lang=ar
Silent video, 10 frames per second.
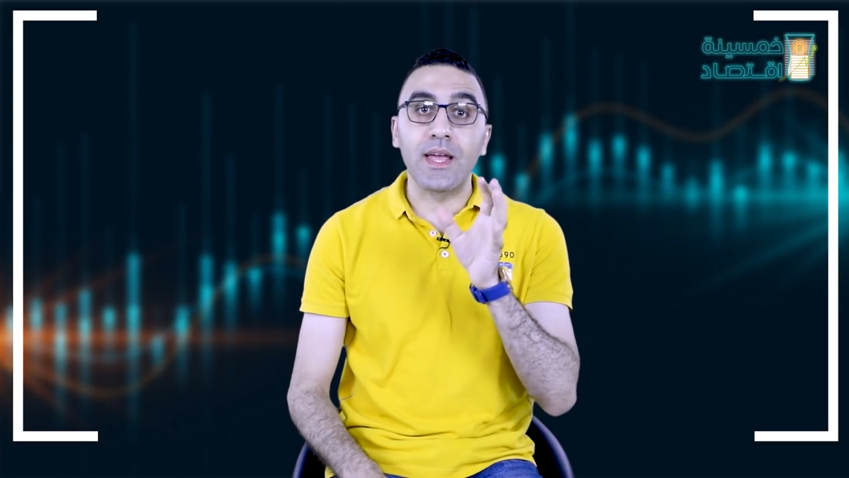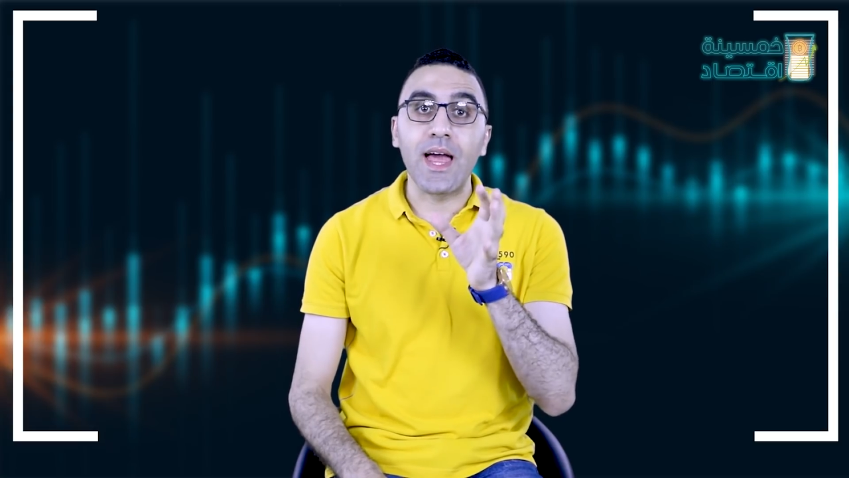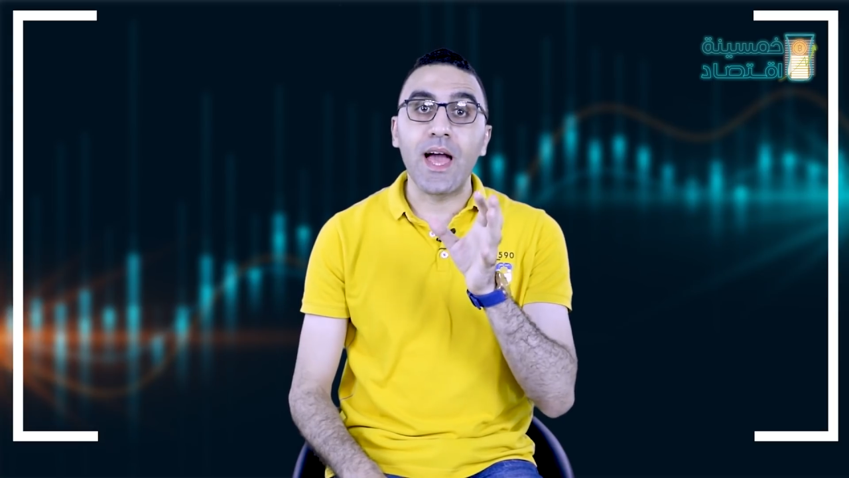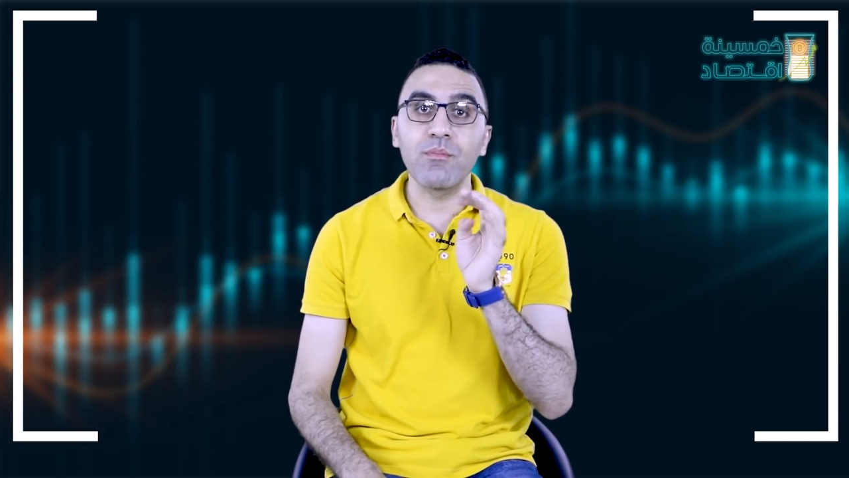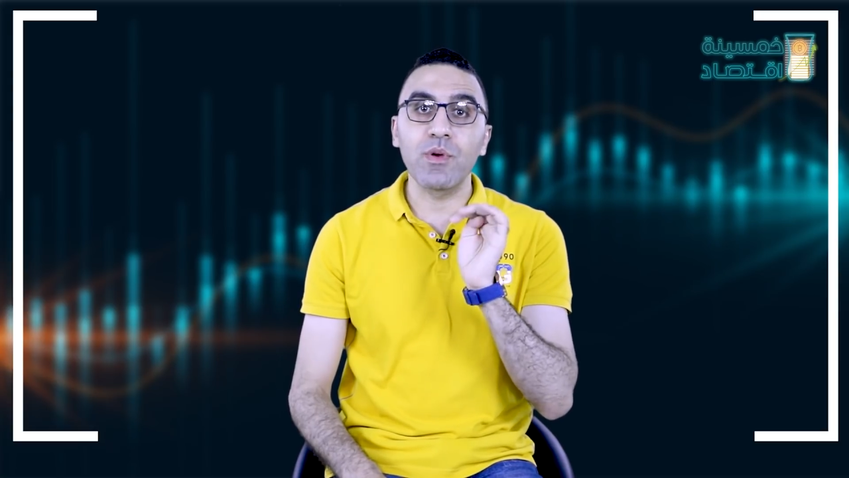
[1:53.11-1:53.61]

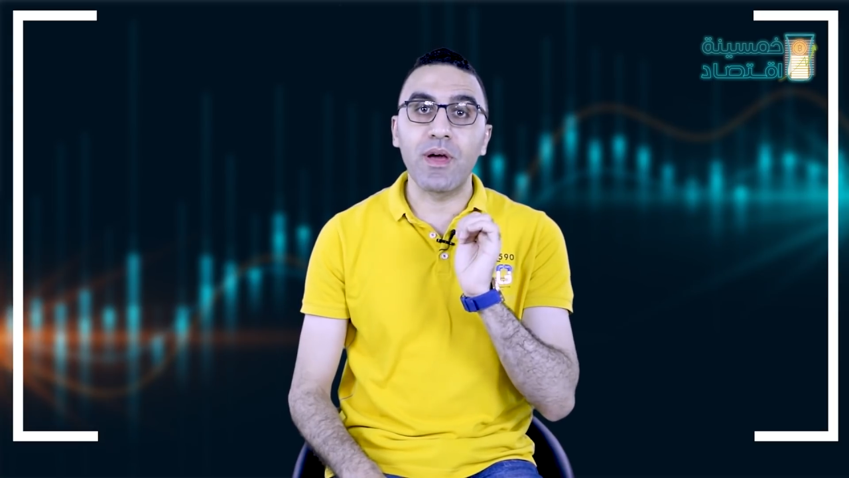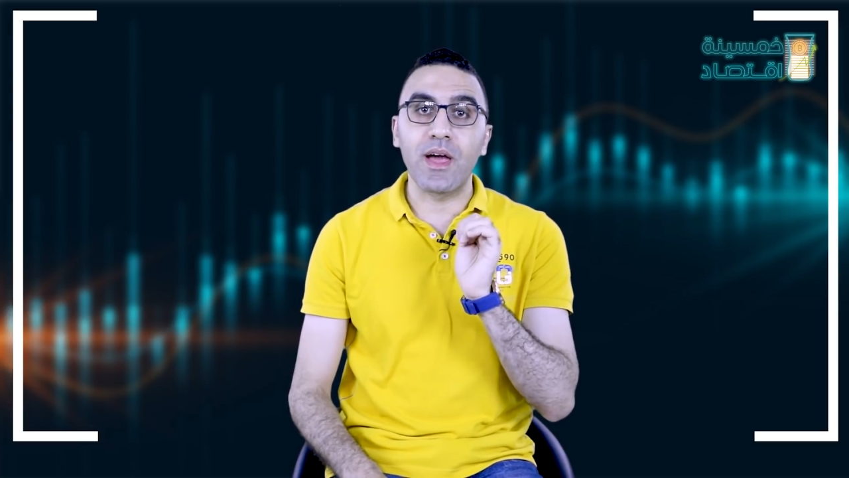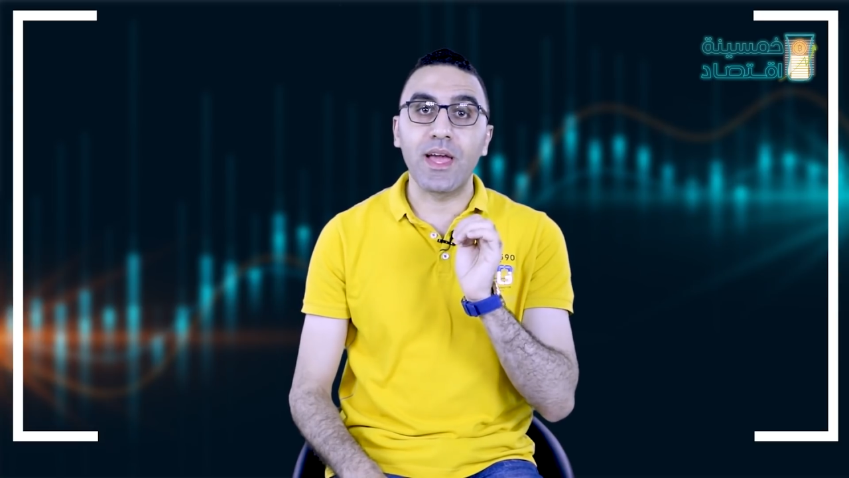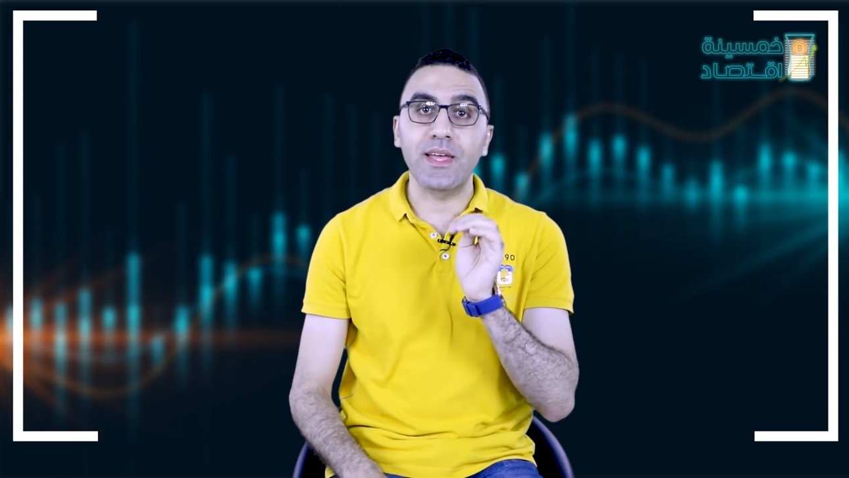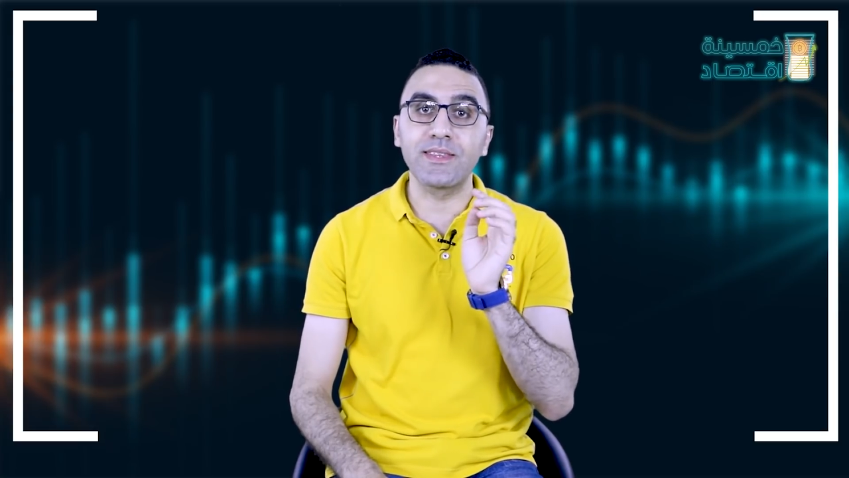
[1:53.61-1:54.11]
الاهم
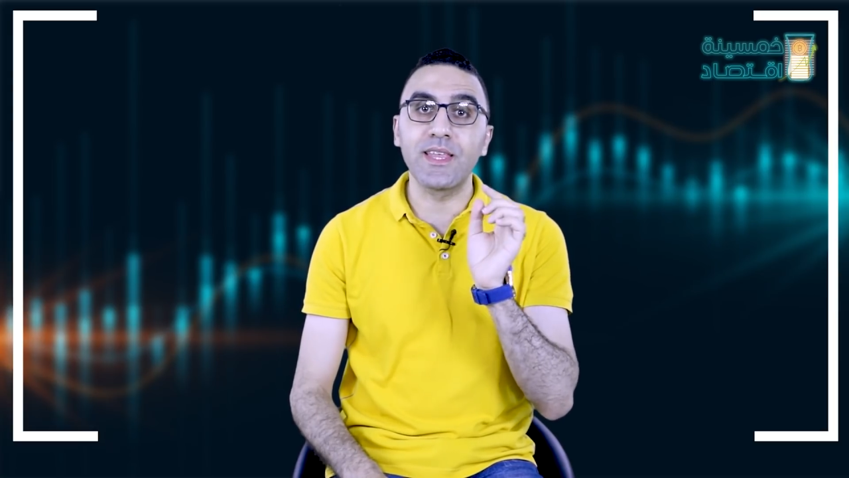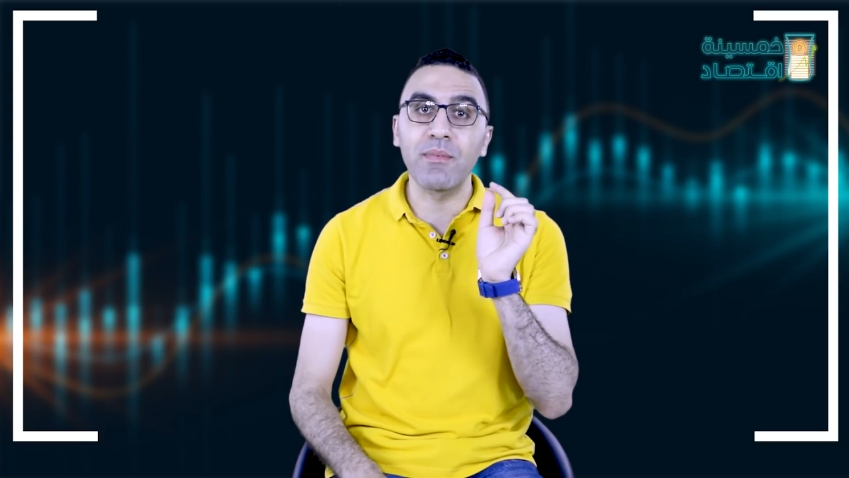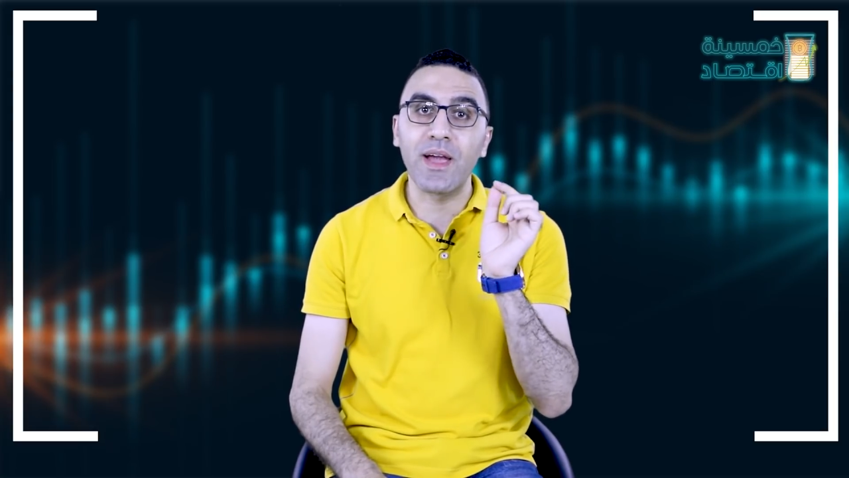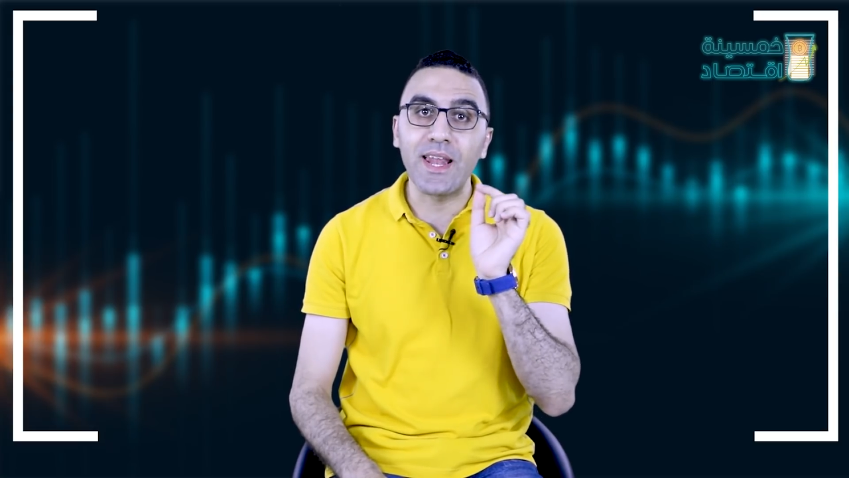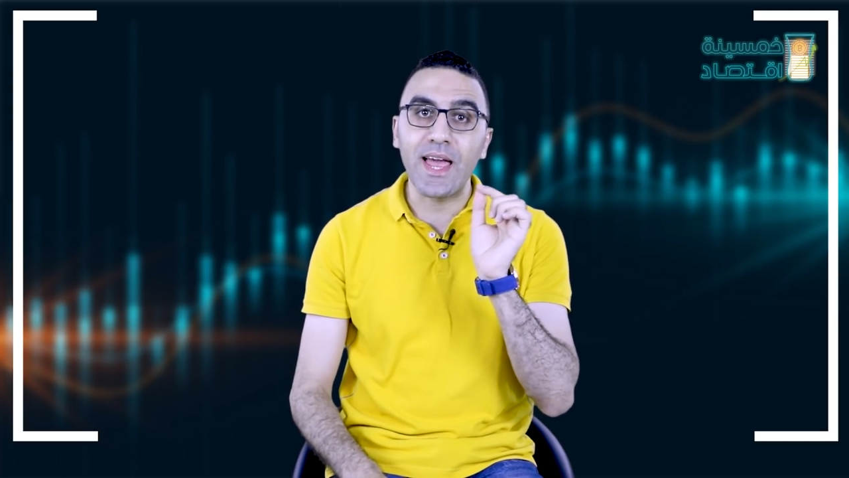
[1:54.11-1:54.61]
بقى
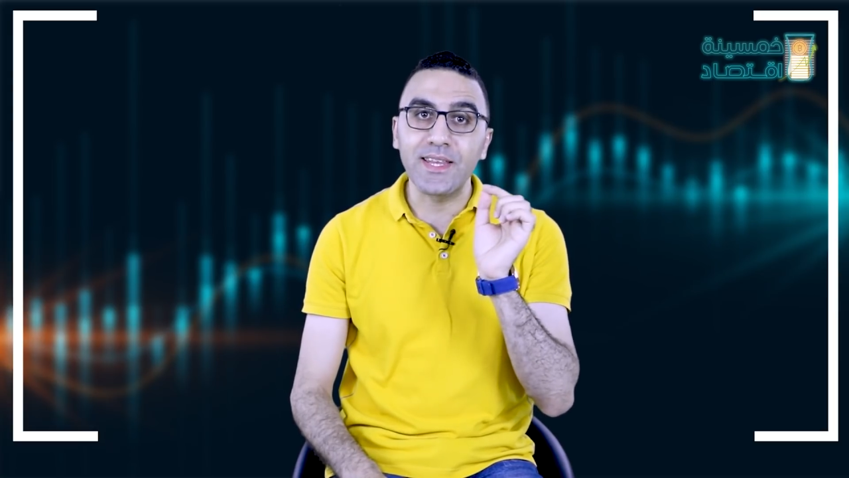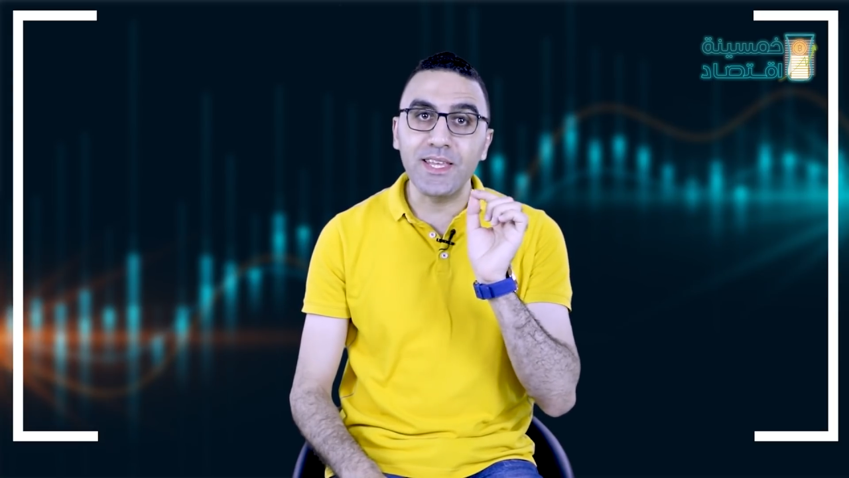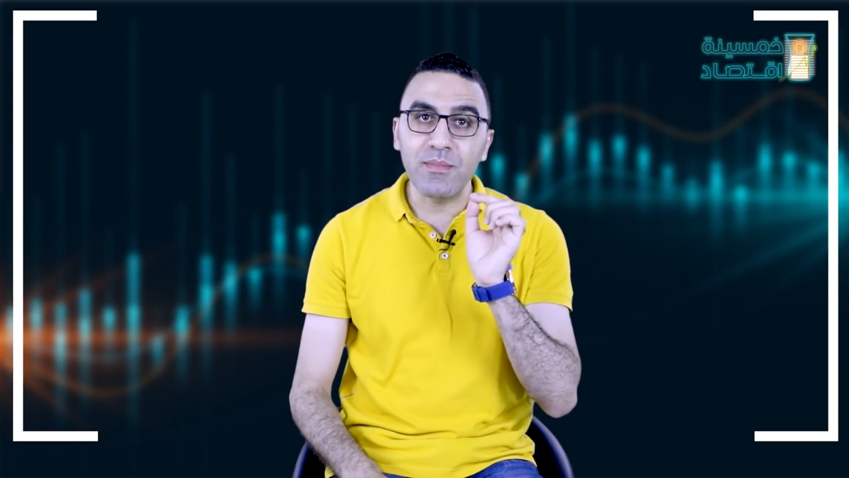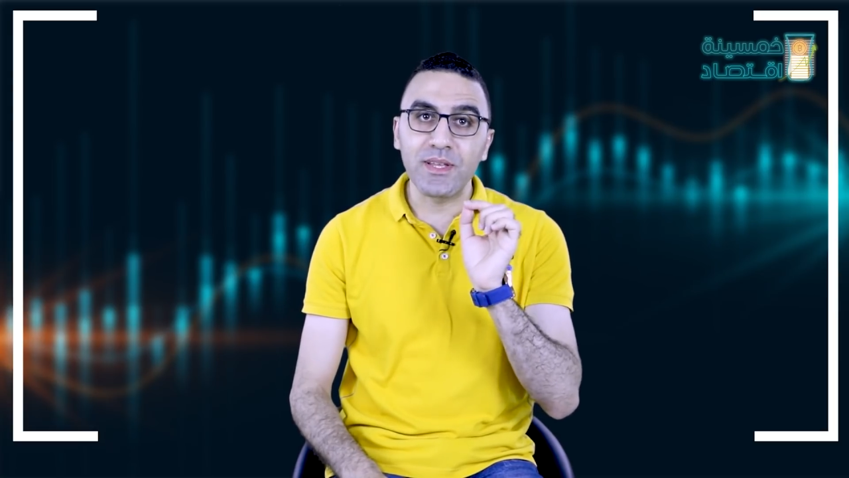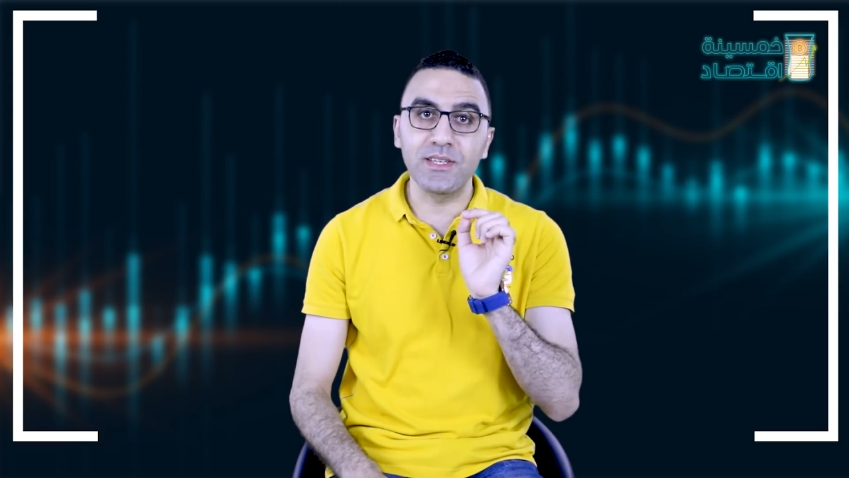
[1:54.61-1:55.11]
الدمغه
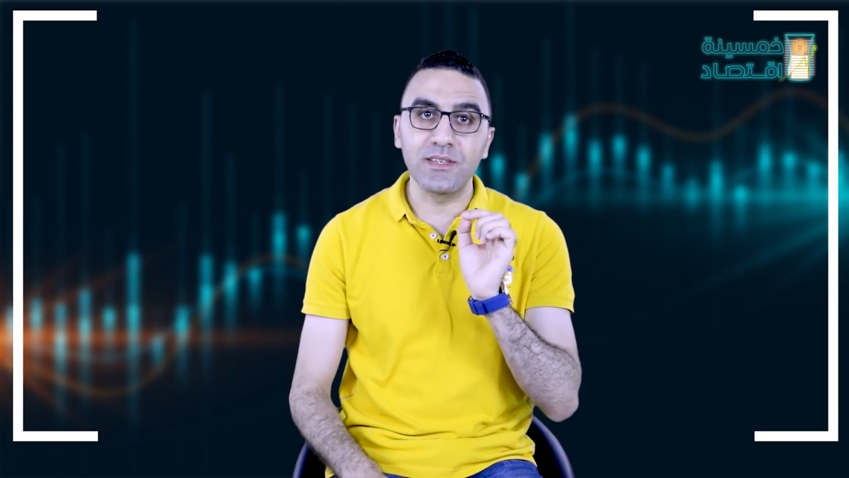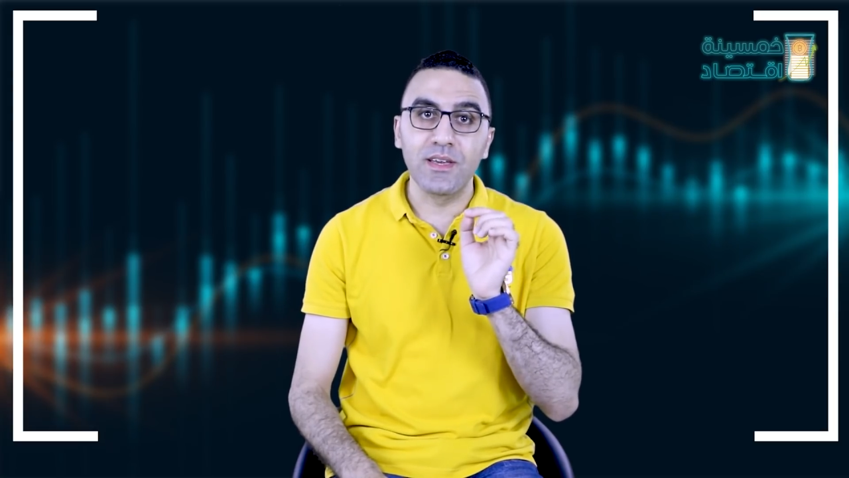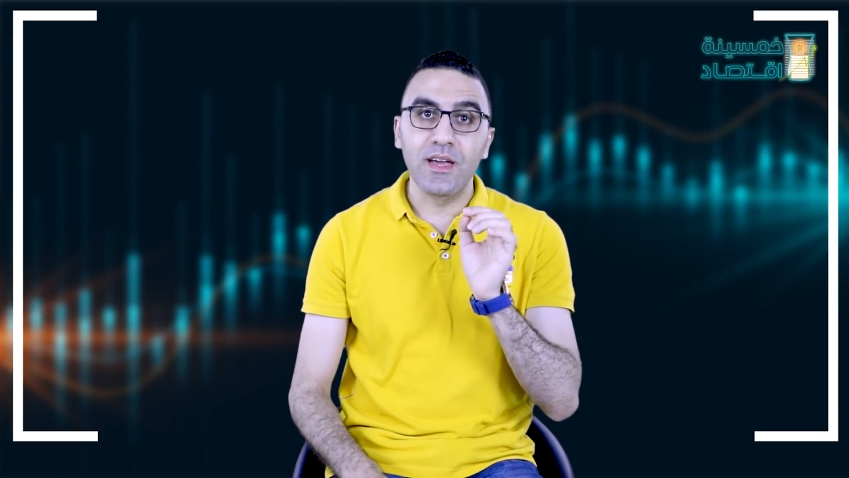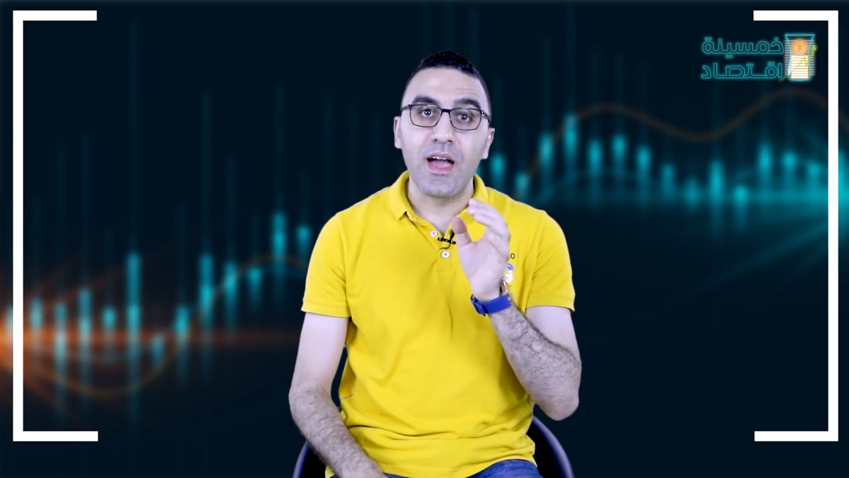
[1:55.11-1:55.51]
القديمه دي